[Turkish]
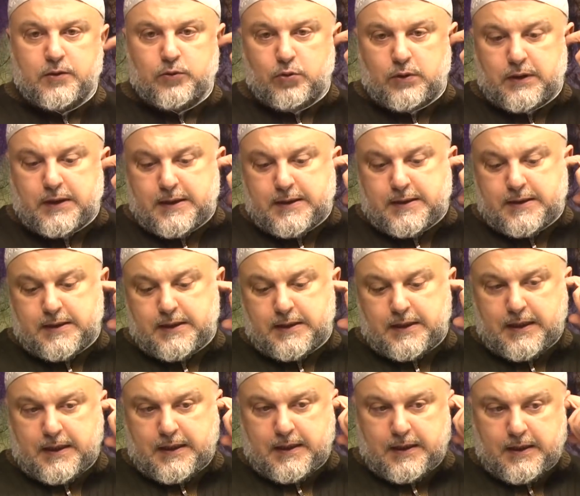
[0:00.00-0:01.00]

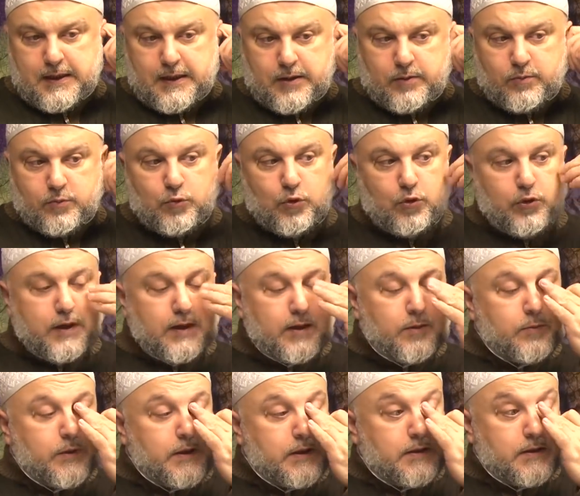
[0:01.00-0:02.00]
Dolayısıyla
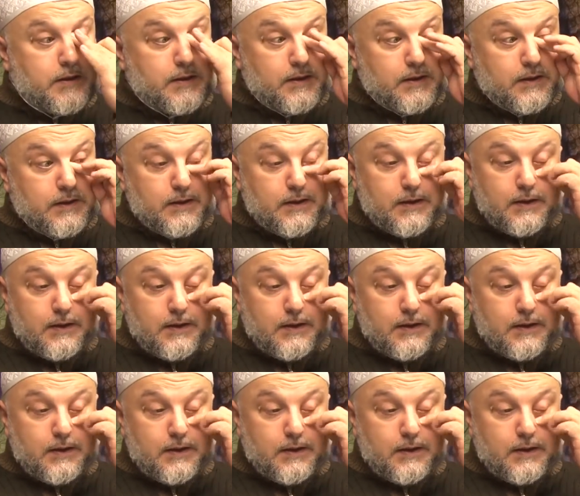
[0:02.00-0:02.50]
böyle bir